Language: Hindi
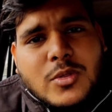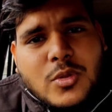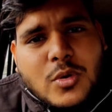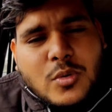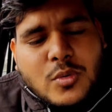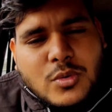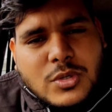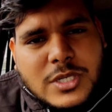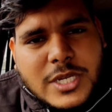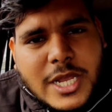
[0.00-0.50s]

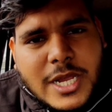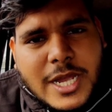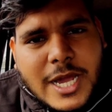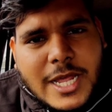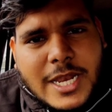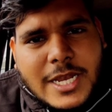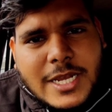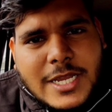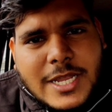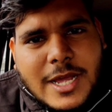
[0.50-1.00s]
तो उसके
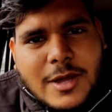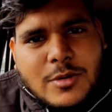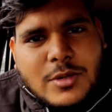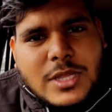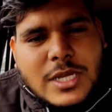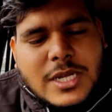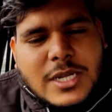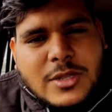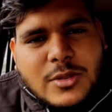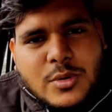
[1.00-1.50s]
कारण क्या
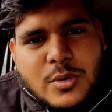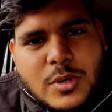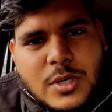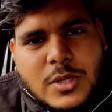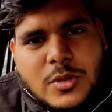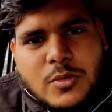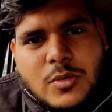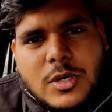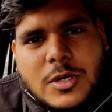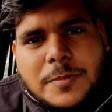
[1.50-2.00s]
होता है कि
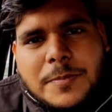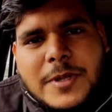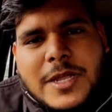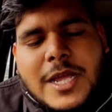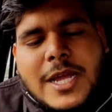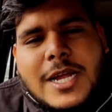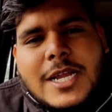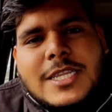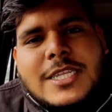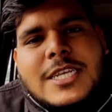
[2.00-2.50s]
थोड़ी दूरी पे
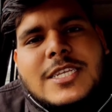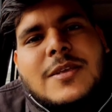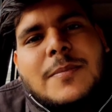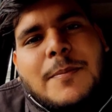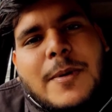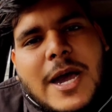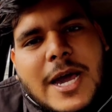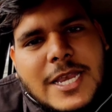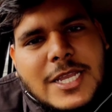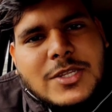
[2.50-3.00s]
अगर जैसे
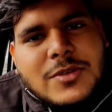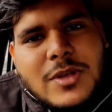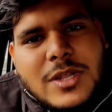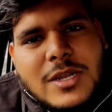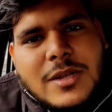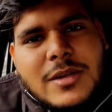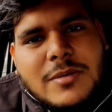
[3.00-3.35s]
बारिश